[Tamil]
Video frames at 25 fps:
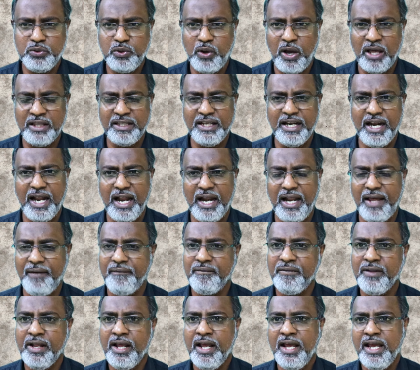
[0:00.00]
ஸோ அதனால்
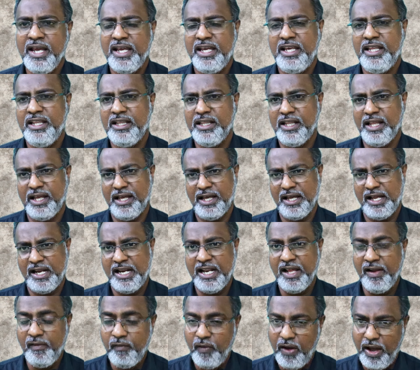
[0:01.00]
இந்த
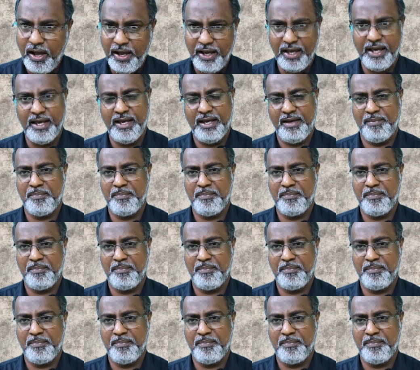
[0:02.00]
நிர்வாக